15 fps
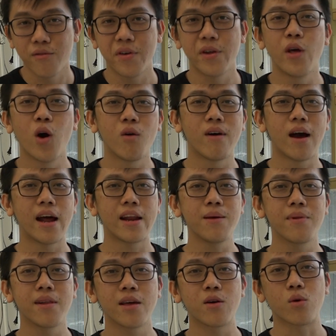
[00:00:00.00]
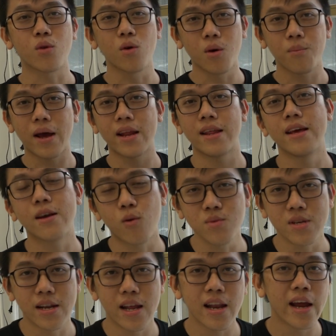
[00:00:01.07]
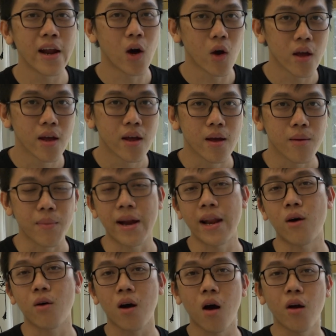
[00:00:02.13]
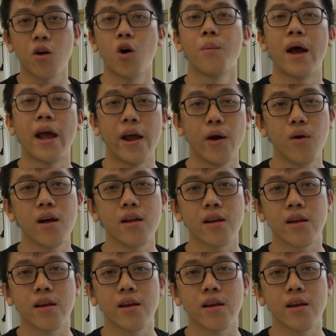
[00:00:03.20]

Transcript: video về deep learning của tôi hôm nay thì cũng chỉ đến đây thôi bạn nào coi rồi mà hiểu á,